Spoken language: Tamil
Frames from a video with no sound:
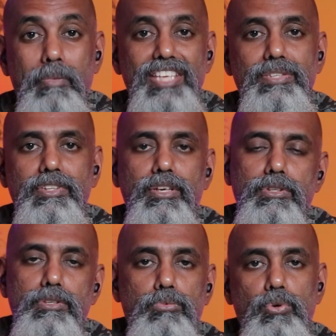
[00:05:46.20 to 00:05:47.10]
பேஸ் வந்து
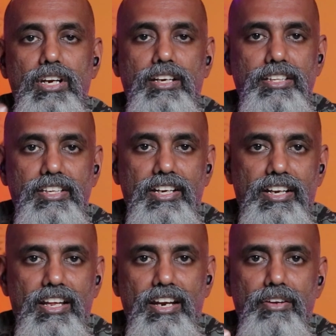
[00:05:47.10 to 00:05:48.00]
கொஞ்சம் தூக்கலாக
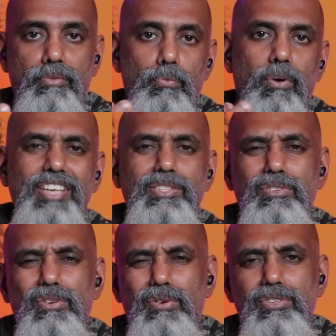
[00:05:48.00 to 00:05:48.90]
கந்திருக்கனால வாய்ஸ்
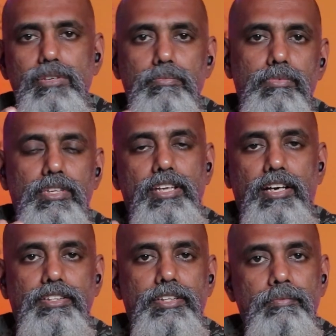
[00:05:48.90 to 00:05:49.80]
வந்து கொஞ்சம்
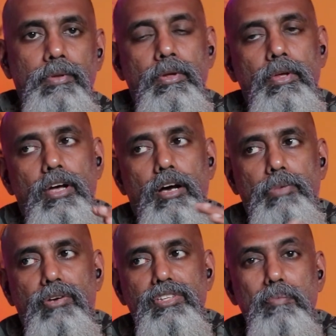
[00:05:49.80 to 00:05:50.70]
இதாகுது
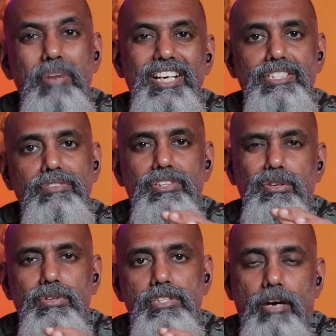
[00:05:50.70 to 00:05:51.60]
அப்புறம் வந்து மிட்ஸும் வந்து
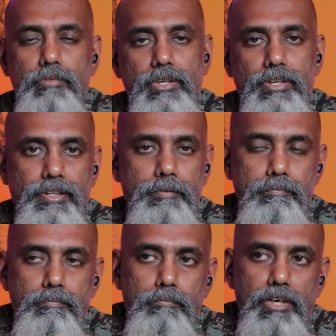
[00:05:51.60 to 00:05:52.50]
கொஞ்சம் அமுங்கி இருக்குது
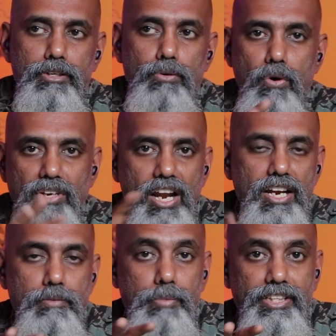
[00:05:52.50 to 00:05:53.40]
பட் ஓவரால்
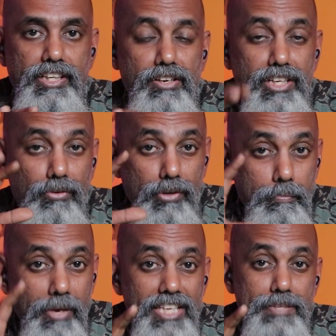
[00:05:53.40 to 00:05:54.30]
பார்த்தீங்கன்னா நீங்கள் ஒரு
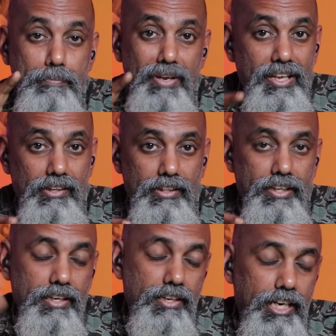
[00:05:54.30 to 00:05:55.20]
பேஸ்
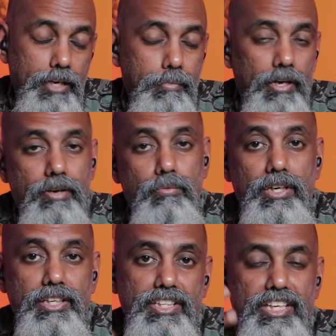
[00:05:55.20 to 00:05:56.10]
பெரியலனா கண்டிப்பாக
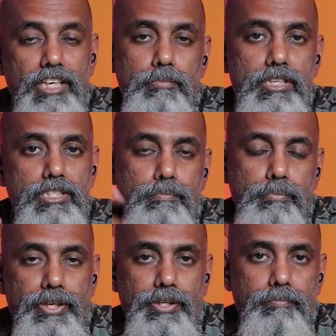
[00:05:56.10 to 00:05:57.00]
உங்களுக்கு இந்த இயர்பட்ஸ்
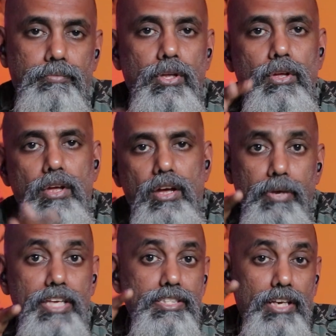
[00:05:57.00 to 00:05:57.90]
பிடிக்கும்
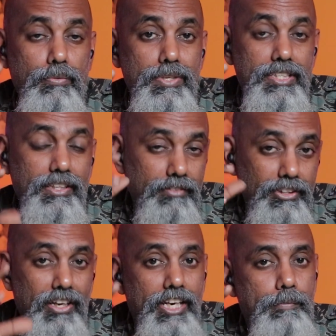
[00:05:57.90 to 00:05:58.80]
பேஸ் லவ்வர்ஸை
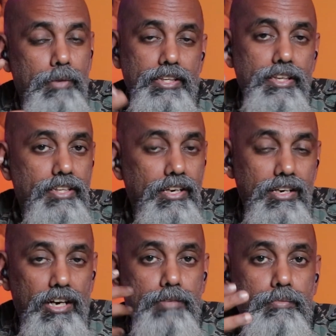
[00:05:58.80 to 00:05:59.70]
டார்கெட் பண்ணி தான் இந்த
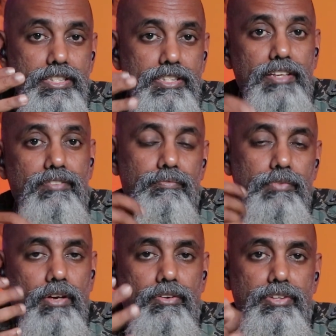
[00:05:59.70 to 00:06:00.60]
கலர் பட்ஸை
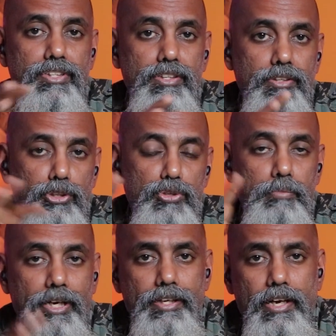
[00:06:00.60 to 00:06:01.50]
அவங்க வந்து டியூன்
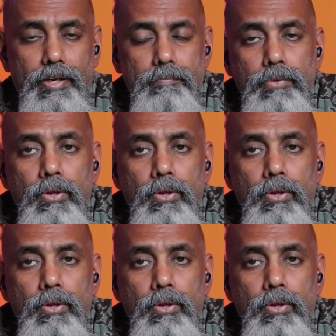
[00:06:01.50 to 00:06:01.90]
பண்ணியிருக்காங்க